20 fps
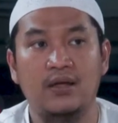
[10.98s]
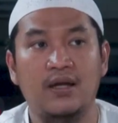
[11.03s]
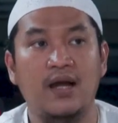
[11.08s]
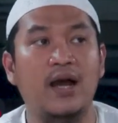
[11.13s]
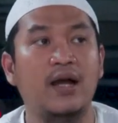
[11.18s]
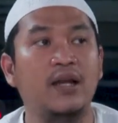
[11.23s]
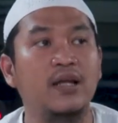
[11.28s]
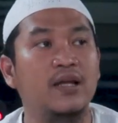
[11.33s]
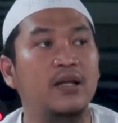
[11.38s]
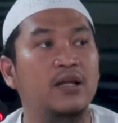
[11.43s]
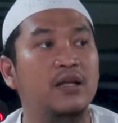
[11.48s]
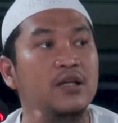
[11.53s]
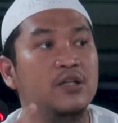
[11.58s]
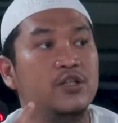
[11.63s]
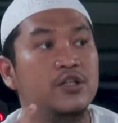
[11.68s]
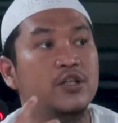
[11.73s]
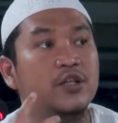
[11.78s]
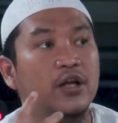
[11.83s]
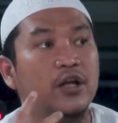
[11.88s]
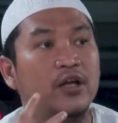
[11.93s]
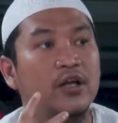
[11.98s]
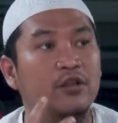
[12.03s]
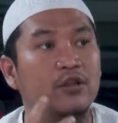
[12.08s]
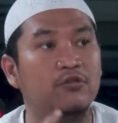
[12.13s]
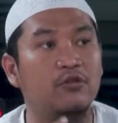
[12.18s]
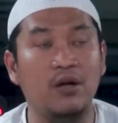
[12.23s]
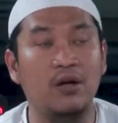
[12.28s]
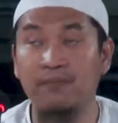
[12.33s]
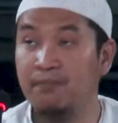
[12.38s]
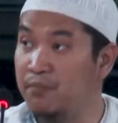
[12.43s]
Hari ini syirik
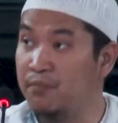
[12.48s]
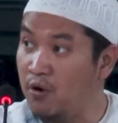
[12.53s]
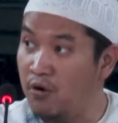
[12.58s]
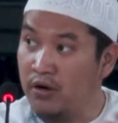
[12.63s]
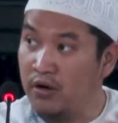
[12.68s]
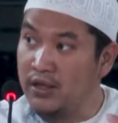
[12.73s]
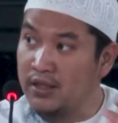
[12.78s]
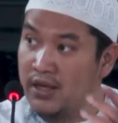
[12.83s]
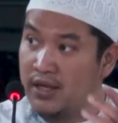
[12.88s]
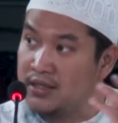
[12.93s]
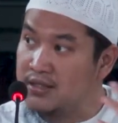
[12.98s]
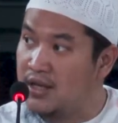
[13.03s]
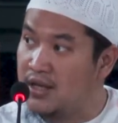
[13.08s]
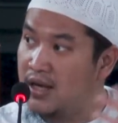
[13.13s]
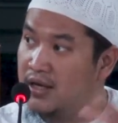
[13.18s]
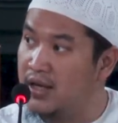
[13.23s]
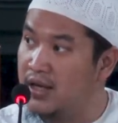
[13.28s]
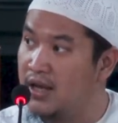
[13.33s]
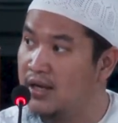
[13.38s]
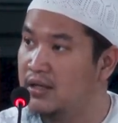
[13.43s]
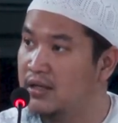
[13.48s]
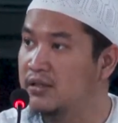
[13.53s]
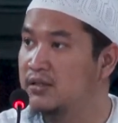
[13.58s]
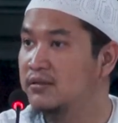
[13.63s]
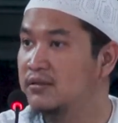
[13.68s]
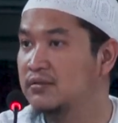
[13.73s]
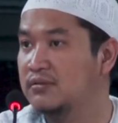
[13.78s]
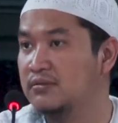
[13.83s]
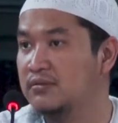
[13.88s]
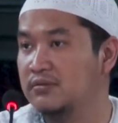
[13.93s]
itu ngepung kita sehari-hari.
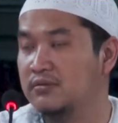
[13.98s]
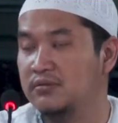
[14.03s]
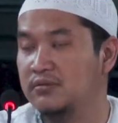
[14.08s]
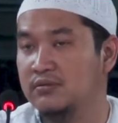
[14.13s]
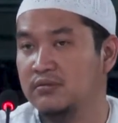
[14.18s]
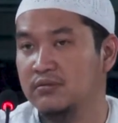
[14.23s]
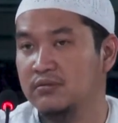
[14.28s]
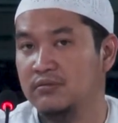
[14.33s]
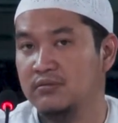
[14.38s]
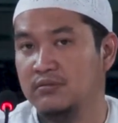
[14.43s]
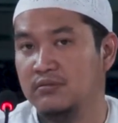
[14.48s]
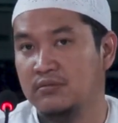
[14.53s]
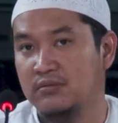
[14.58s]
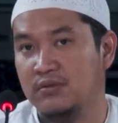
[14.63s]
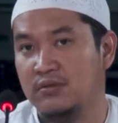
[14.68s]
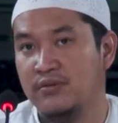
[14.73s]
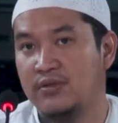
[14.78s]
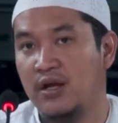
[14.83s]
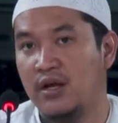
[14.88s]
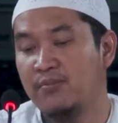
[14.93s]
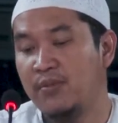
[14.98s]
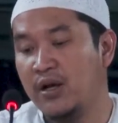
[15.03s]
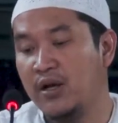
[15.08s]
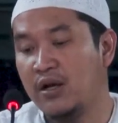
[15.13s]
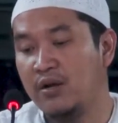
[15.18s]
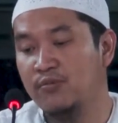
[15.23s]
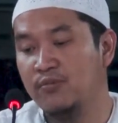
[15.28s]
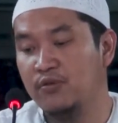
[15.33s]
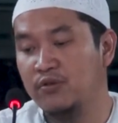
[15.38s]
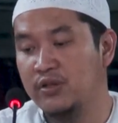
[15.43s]
Sampai
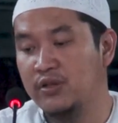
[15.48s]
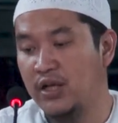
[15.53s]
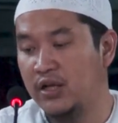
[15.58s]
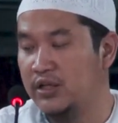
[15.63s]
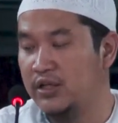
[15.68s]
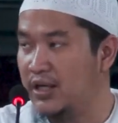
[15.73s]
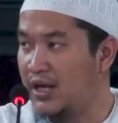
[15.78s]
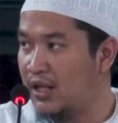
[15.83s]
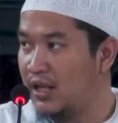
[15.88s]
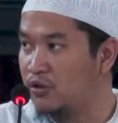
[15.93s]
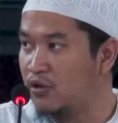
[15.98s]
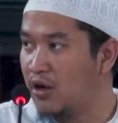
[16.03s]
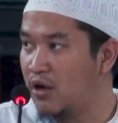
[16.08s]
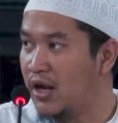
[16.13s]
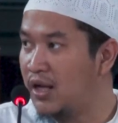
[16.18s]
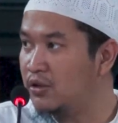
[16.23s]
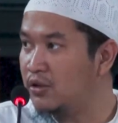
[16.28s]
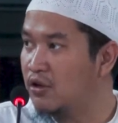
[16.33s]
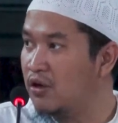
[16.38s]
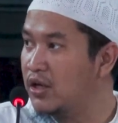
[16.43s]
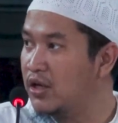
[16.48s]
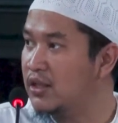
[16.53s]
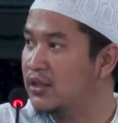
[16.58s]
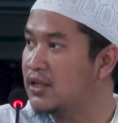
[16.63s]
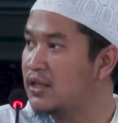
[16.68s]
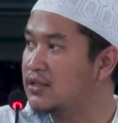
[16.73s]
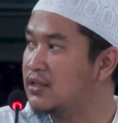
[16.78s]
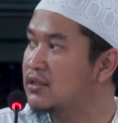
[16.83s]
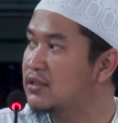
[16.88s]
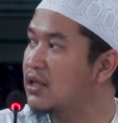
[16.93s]
kemudian di kantong-kantong
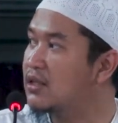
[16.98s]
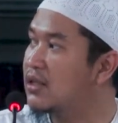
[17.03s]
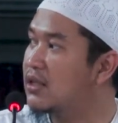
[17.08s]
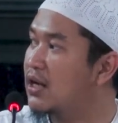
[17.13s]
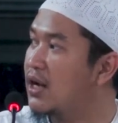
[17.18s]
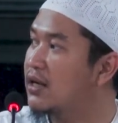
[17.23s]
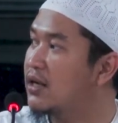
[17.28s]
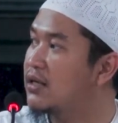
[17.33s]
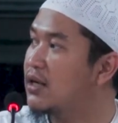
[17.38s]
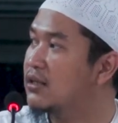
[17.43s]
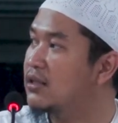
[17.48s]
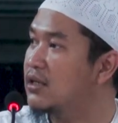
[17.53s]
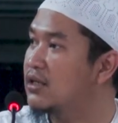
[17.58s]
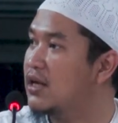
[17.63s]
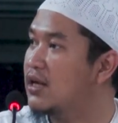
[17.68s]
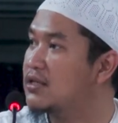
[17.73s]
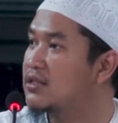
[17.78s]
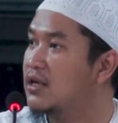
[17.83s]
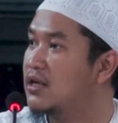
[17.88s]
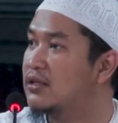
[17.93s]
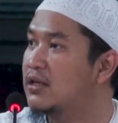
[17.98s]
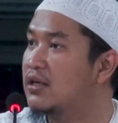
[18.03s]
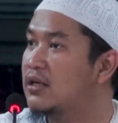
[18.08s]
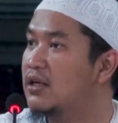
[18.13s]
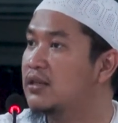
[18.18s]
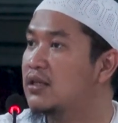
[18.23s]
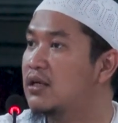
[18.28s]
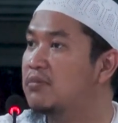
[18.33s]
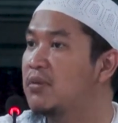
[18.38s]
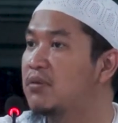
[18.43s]
kita saja terkadang tidak sadar
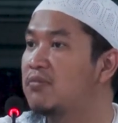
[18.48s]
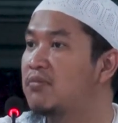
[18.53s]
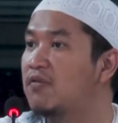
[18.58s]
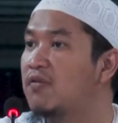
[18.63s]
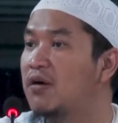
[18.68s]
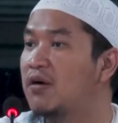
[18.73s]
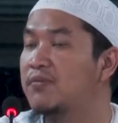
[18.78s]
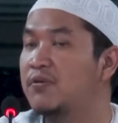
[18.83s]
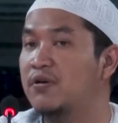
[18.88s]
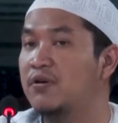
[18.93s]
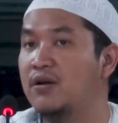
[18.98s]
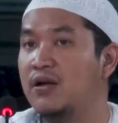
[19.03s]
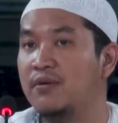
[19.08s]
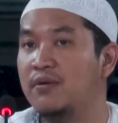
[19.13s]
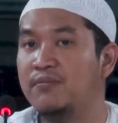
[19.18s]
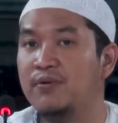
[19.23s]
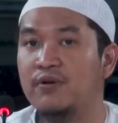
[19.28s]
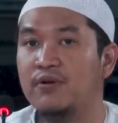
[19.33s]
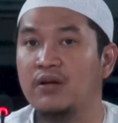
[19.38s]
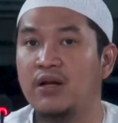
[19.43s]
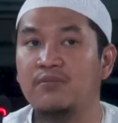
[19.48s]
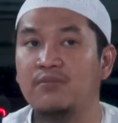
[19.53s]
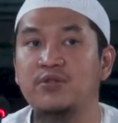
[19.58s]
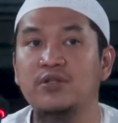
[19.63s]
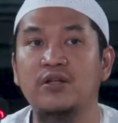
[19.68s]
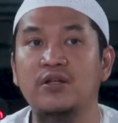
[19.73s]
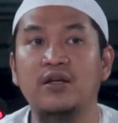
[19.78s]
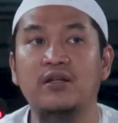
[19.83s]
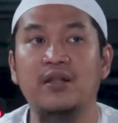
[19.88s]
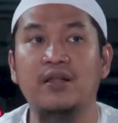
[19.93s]
kita membawa program-program
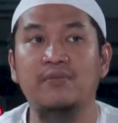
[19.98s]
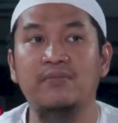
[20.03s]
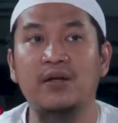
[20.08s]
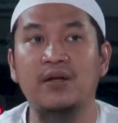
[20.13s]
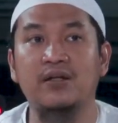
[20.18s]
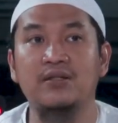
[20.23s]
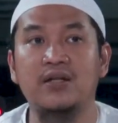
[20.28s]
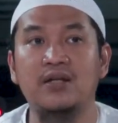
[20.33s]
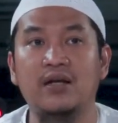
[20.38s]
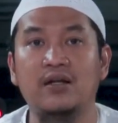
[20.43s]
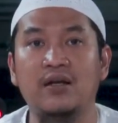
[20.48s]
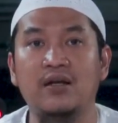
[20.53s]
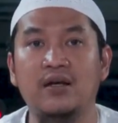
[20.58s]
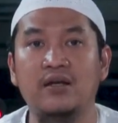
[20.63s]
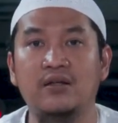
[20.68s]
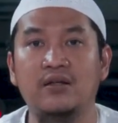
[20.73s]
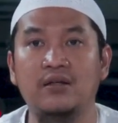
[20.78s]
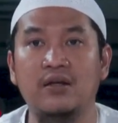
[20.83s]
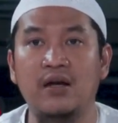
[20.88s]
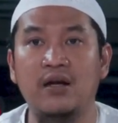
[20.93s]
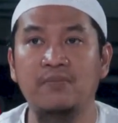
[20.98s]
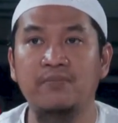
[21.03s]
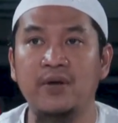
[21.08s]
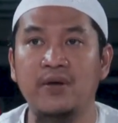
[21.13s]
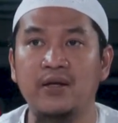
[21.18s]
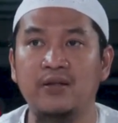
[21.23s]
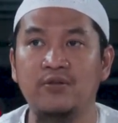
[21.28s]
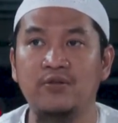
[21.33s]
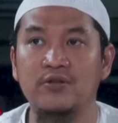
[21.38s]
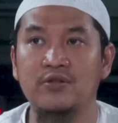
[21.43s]
syirik tanpa disadari.
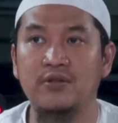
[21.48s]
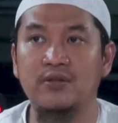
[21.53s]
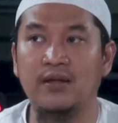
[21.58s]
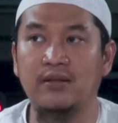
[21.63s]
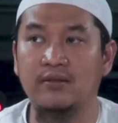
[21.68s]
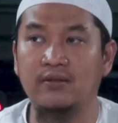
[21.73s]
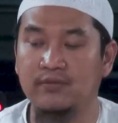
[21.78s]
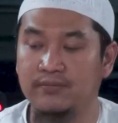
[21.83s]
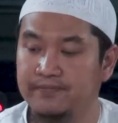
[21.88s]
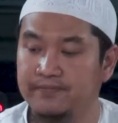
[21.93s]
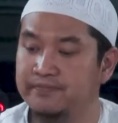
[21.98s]
Apa itu Ustaz?